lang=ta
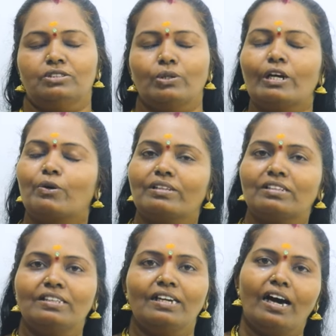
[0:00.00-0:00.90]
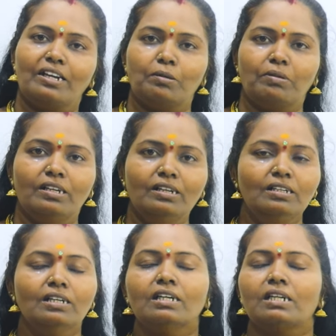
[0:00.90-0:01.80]
சொல்லிக் கொடுத்தது யார் அப்படின்னா
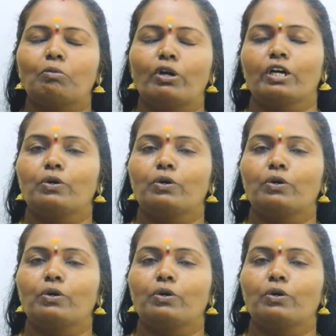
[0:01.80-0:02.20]
நம்மளுடைய